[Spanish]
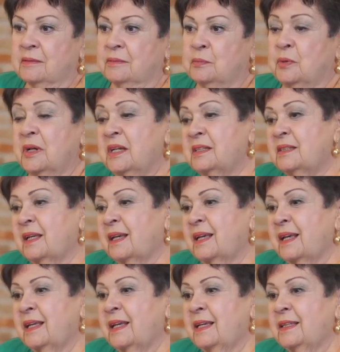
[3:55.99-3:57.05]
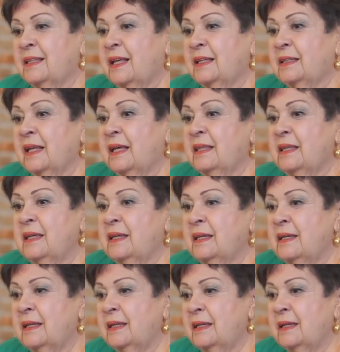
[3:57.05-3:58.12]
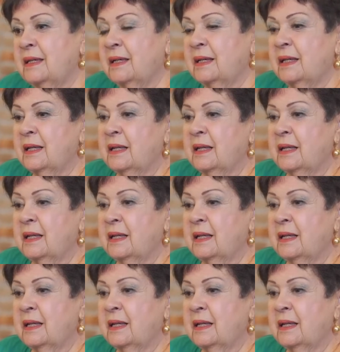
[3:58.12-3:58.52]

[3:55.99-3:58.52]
Pues es que dedi